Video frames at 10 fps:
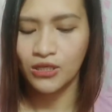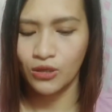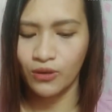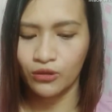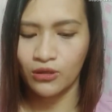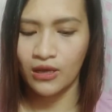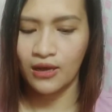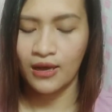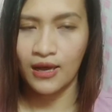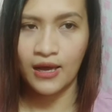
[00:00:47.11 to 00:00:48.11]
So, ito na
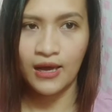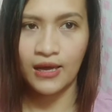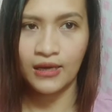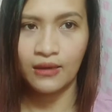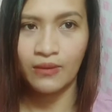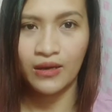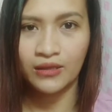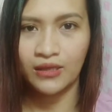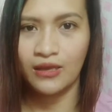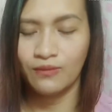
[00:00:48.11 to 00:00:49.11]
nga ang aking mga
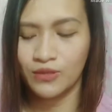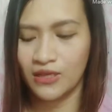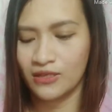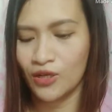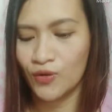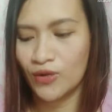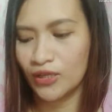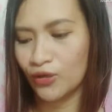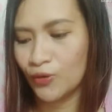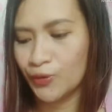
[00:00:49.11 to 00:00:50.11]
tips na sinulat
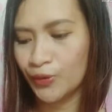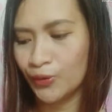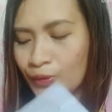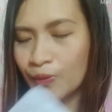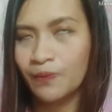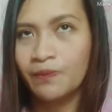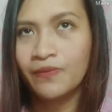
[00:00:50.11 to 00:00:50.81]
ko nung